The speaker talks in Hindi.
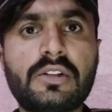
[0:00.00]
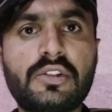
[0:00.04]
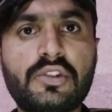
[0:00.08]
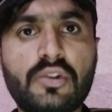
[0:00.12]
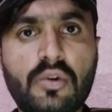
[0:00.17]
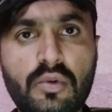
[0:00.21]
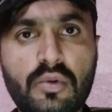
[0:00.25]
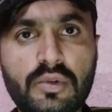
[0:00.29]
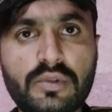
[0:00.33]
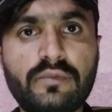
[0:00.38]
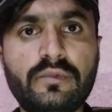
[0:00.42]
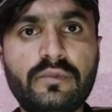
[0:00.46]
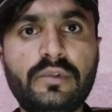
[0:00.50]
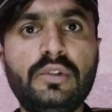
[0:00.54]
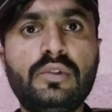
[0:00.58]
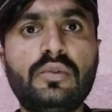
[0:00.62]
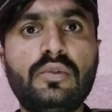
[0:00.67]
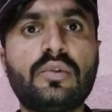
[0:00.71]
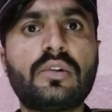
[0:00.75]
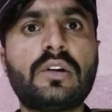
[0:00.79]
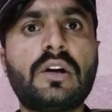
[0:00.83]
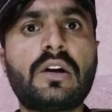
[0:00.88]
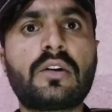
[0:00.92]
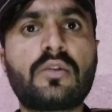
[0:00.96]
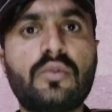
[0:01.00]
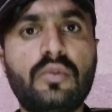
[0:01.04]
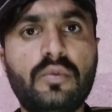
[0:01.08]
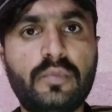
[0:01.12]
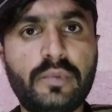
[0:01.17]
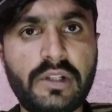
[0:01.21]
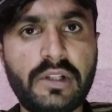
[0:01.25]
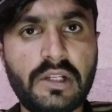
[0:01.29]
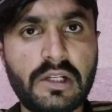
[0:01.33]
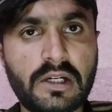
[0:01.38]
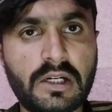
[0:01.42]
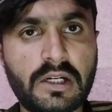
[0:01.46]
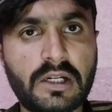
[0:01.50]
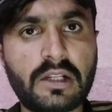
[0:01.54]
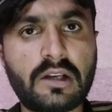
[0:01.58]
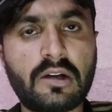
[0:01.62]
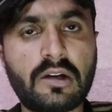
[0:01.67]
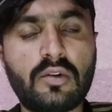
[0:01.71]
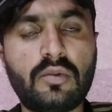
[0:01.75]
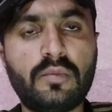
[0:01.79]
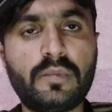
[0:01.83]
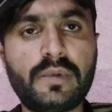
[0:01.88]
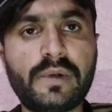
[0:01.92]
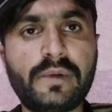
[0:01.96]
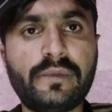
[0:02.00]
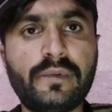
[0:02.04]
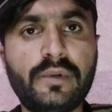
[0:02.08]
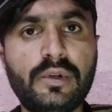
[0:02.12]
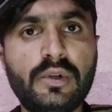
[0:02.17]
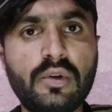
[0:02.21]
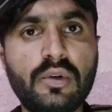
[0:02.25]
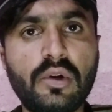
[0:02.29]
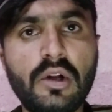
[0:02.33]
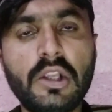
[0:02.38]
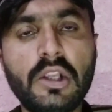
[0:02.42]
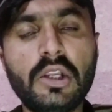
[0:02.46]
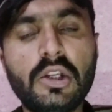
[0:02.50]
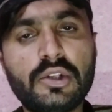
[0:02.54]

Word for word: शॉर्ट्स वीडियो हो गया कॉमेडी लगा रहे हैं कॉमेडी वीडियो